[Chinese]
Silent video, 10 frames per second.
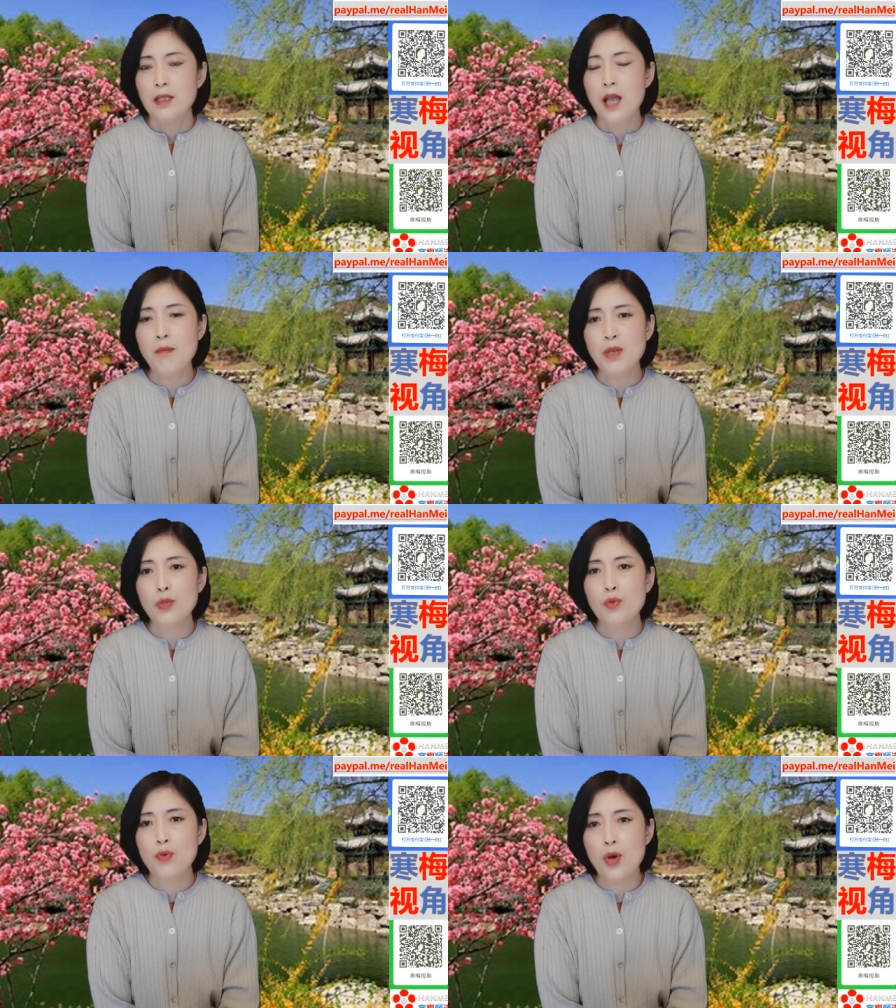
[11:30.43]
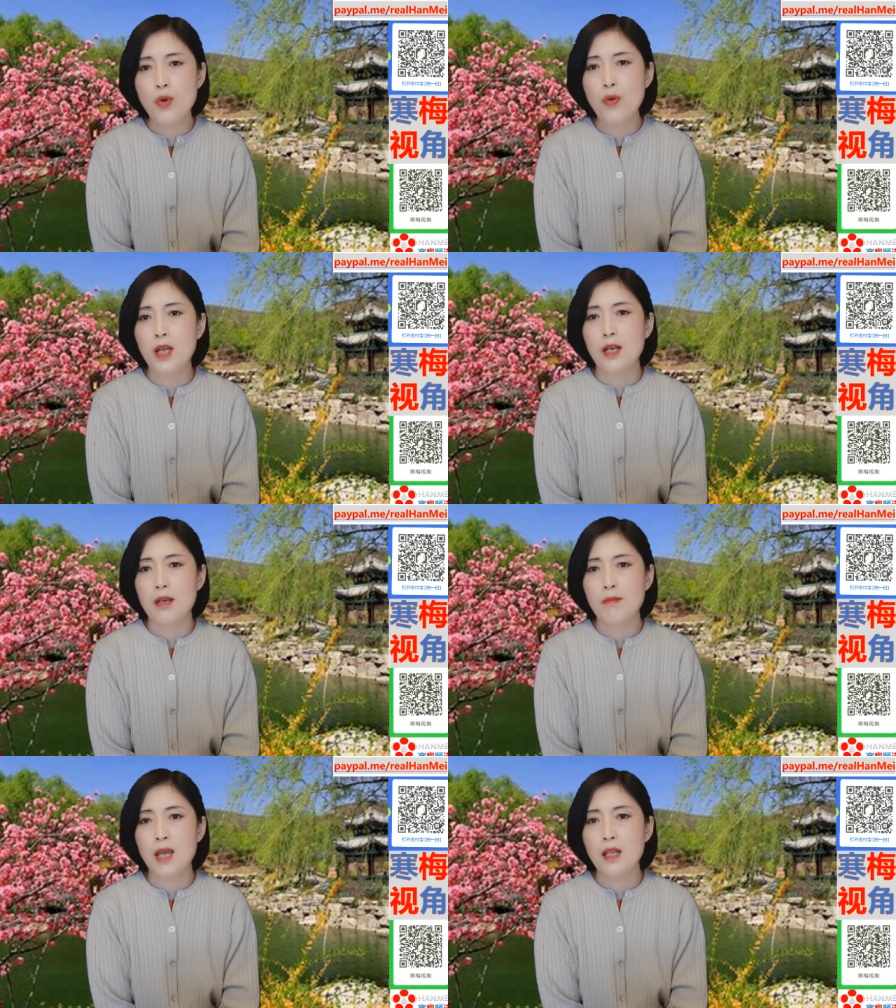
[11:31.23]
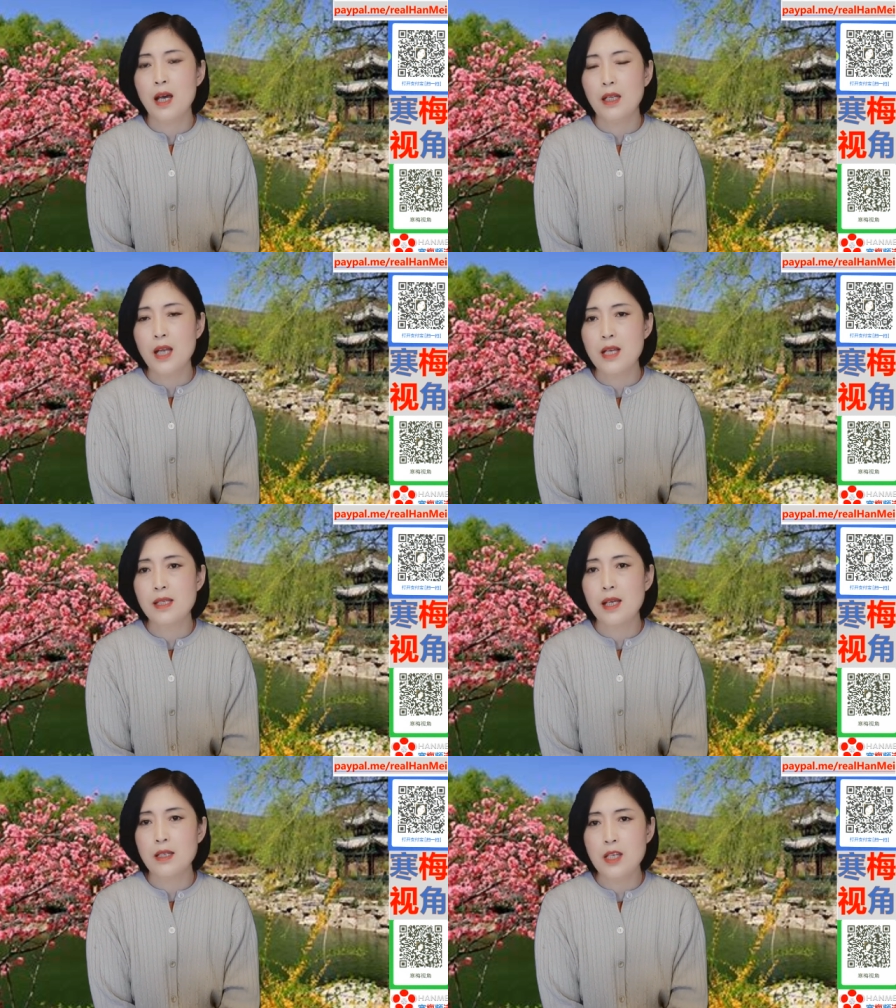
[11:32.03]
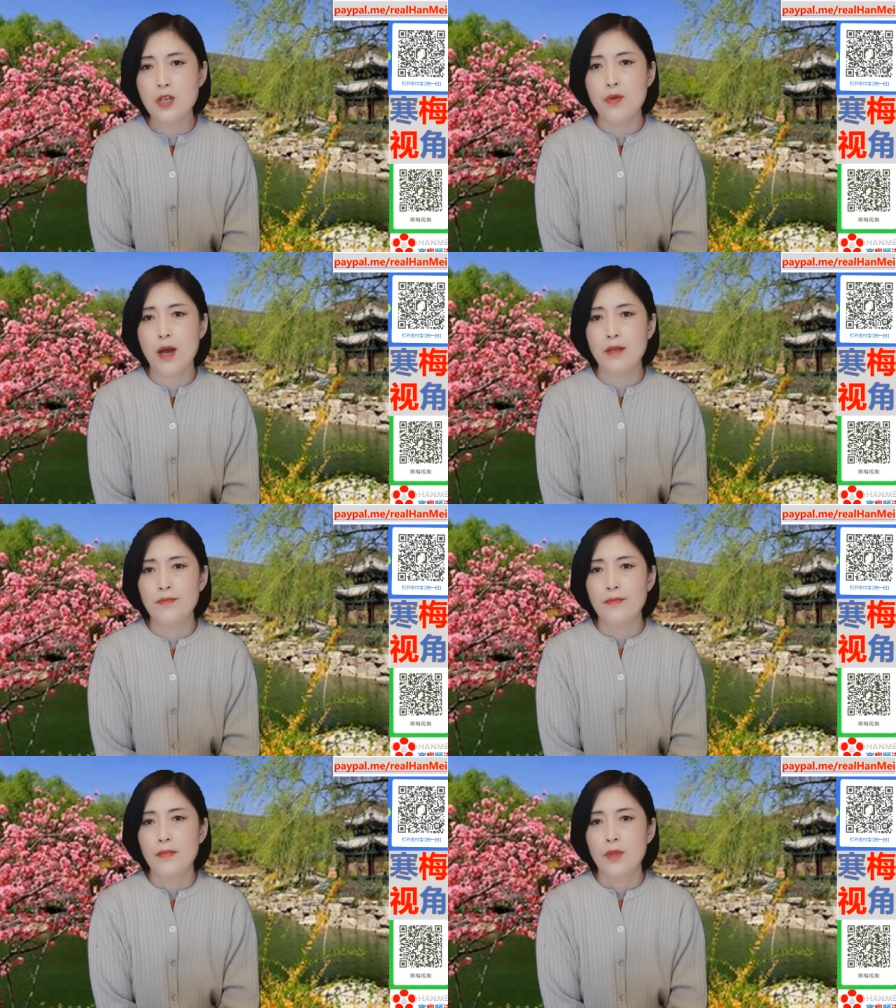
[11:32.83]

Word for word: 他们国会里面的那些议员，